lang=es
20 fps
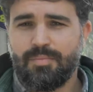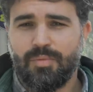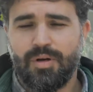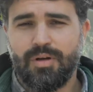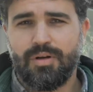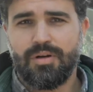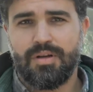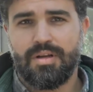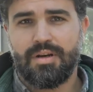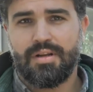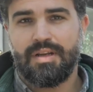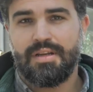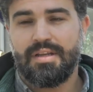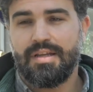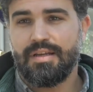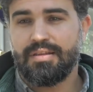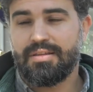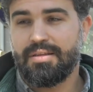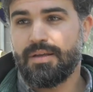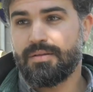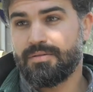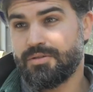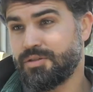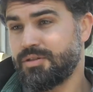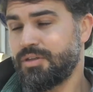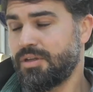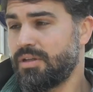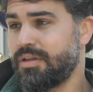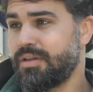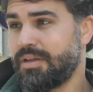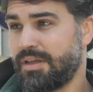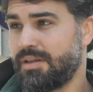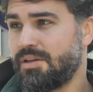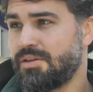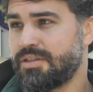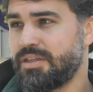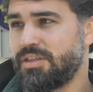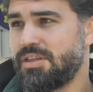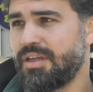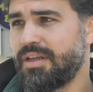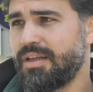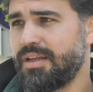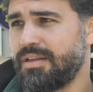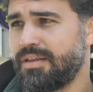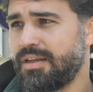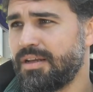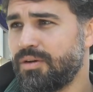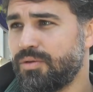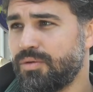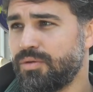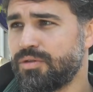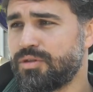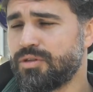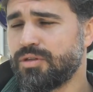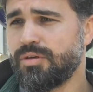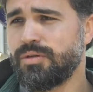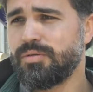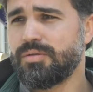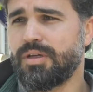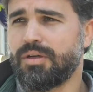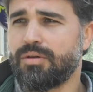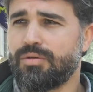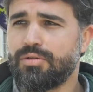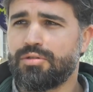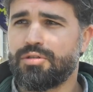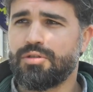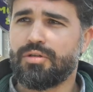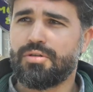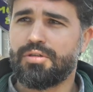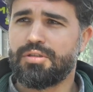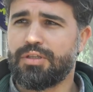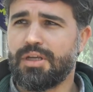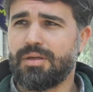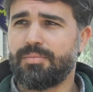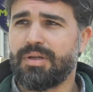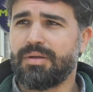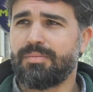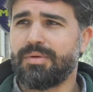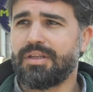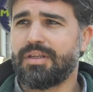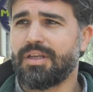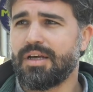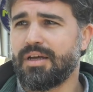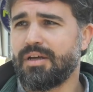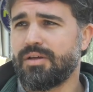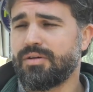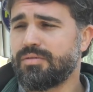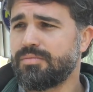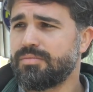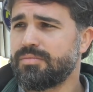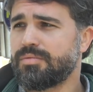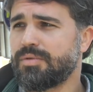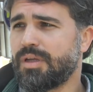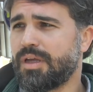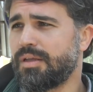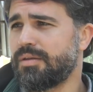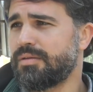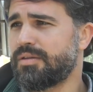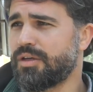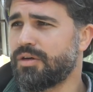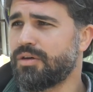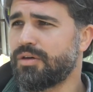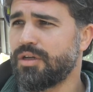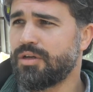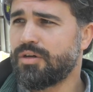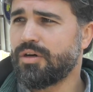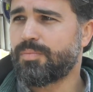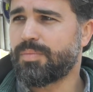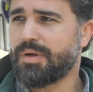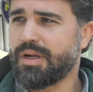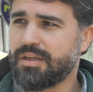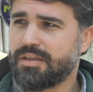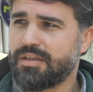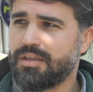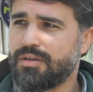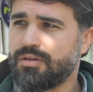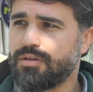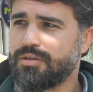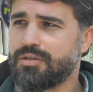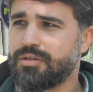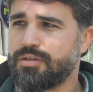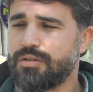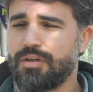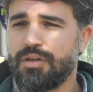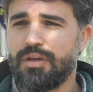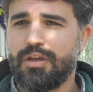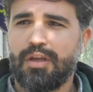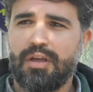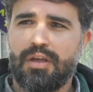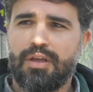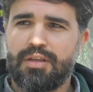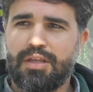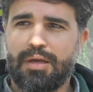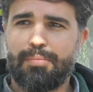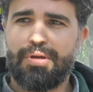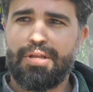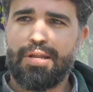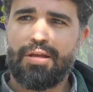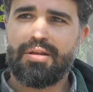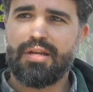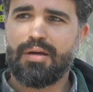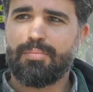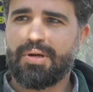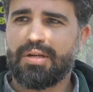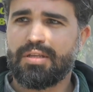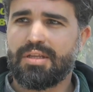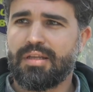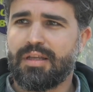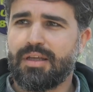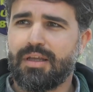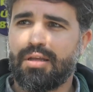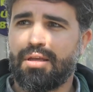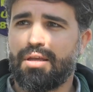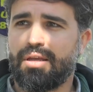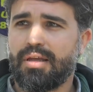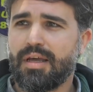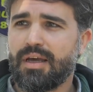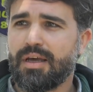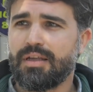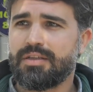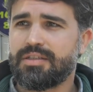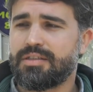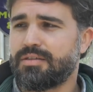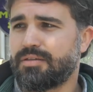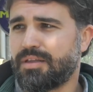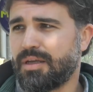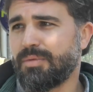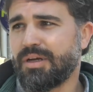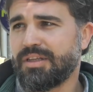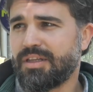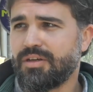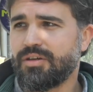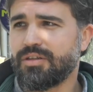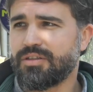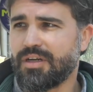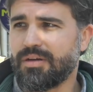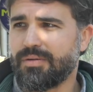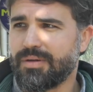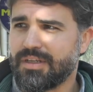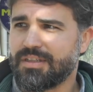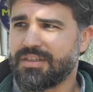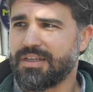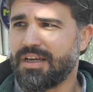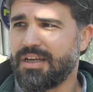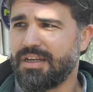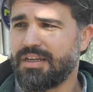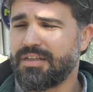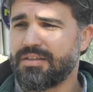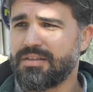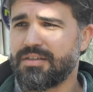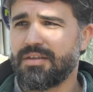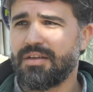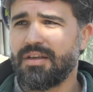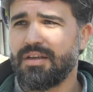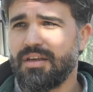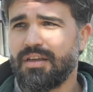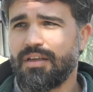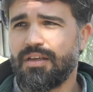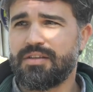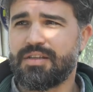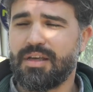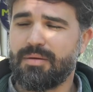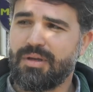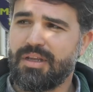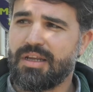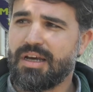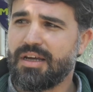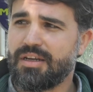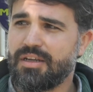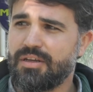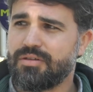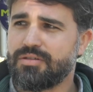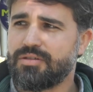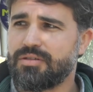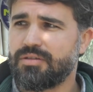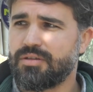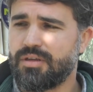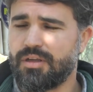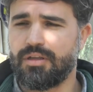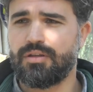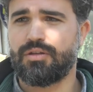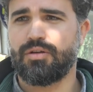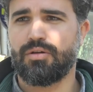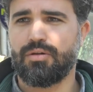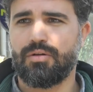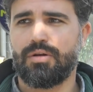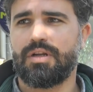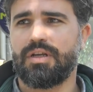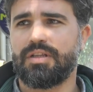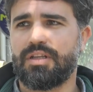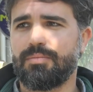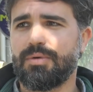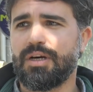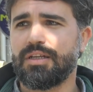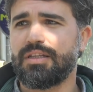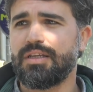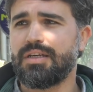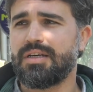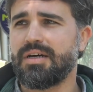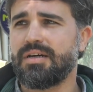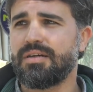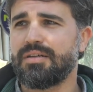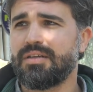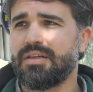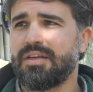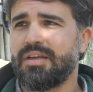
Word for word: bueno, en realidad eh, yo soy el, docente del, del curso, el curso está implementado en teóricos, prácticos, también hay una parte de ejes temáticos transversales, y seminarios en torno a la temática.